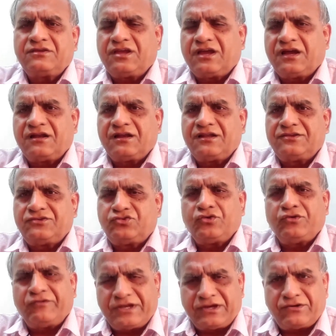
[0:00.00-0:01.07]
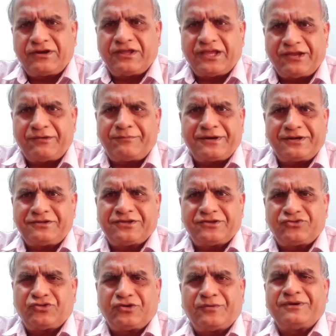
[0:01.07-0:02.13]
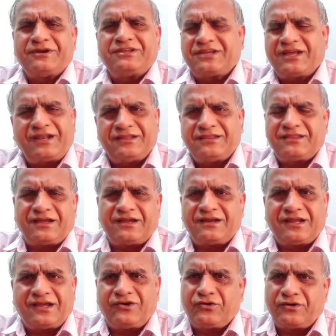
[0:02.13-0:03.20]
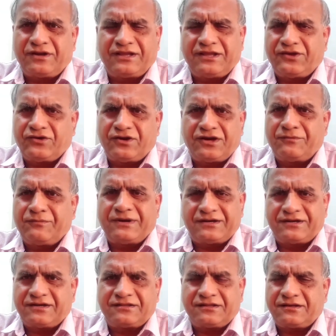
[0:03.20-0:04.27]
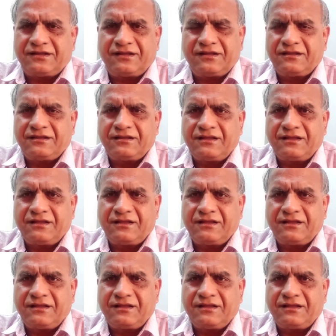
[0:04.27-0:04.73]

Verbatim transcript: ఛానల్స్ ఇవన్నీ కూడా ఏర్పాటు చేస్తున్నామండి చాలా ఇంతకంటే ఘోరంగా ఎవరన్నా మాట్లాడతారా